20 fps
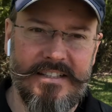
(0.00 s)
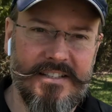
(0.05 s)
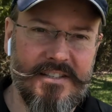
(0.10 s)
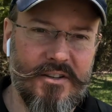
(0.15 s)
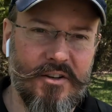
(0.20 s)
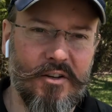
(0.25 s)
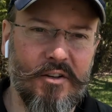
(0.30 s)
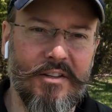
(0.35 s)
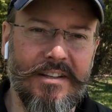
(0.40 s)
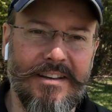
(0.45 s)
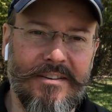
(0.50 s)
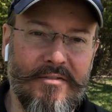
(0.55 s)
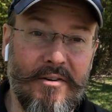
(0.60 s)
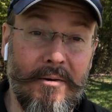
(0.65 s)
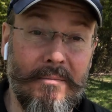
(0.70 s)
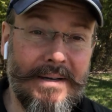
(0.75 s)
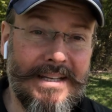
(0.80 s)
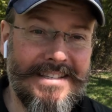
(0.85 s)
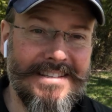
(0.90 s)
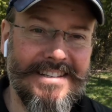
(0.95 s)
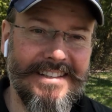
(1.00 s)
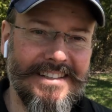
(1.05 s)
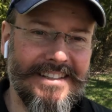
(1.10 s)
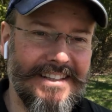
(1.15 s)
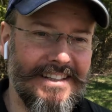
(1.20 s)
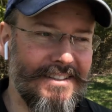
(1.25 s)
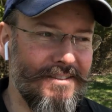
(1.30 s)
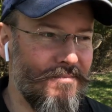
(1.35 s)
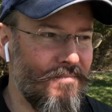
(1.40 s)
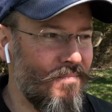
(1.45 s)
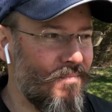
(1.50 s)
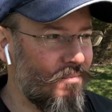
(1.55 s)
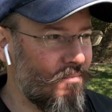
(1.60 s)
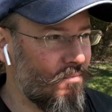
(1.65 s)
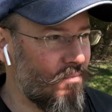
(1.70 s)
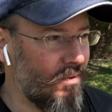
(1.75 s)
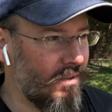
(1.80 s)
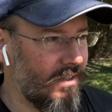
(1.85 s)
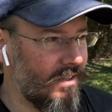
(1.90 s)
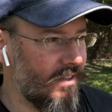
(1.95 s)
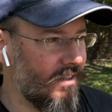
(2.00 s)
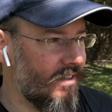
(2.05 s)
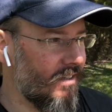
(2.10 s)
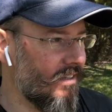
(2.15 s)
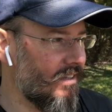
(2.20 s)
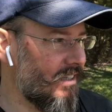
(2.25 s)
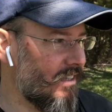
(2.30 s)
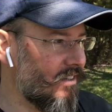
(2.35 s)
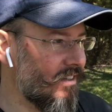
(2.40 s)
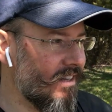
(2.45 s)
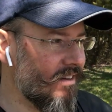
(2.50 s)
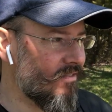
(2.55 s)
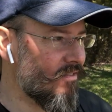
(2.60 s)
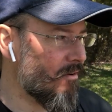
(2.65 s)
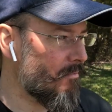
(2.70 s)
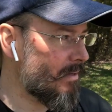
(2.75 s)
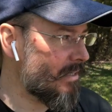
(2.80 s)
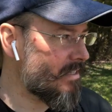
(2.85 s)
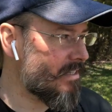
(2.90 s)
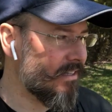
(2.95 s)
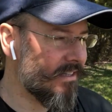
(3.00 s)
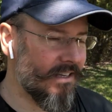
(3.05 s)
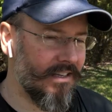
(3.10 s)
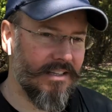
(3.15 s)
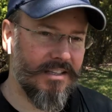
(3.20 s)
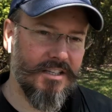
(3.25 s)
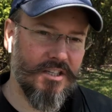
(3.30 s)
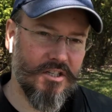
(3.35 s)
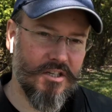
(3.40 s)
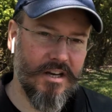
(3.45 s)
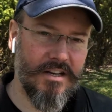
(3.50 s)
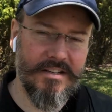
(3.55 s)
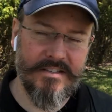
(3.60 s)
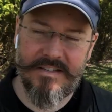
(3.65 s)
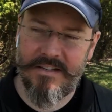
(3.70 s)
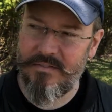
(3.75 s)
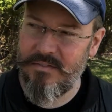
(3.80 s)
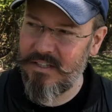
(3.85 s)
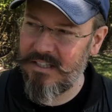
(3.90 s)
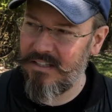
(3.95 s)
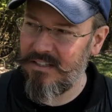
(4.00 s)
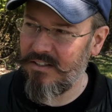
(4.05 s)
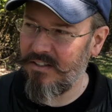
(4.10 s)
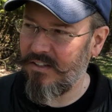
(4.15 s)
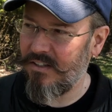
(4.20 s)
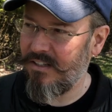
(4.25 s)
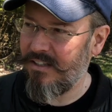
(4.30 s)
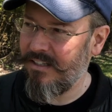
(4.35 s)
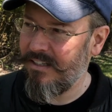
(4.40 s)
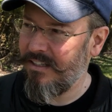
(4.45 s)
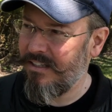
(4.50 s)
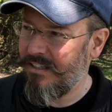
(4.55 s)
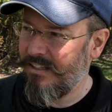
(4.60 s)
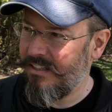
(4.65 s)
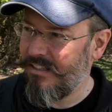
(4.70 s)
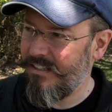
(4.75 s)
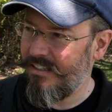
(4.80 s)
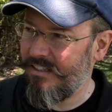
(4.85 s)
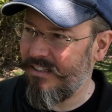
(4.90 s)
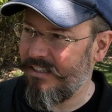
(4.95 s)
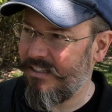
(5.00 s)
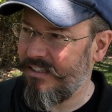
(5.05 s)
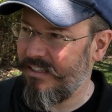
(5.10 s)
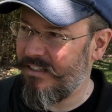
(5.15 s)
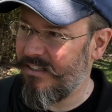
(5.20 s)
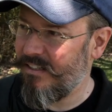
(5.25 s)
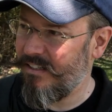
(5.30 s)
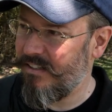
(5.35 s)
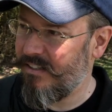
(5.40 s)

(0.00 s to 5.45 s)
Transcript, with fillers: est un gars d'informatique. Hein. Puis euh, les gars d'informatique, quand ils jasent avec euh, des,